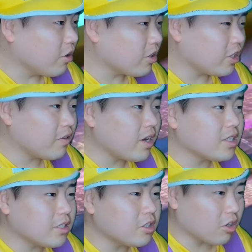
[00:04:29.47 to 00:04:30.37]
!6 位割
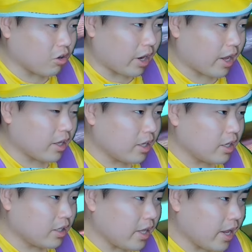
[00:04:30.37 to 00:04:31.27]
りするよ、これ。
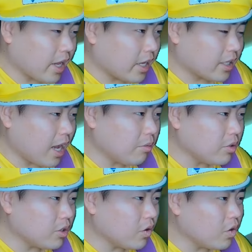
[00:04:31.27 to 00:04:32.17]
で、
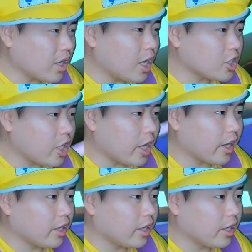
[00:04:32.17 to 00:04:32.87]
ダブル交換して、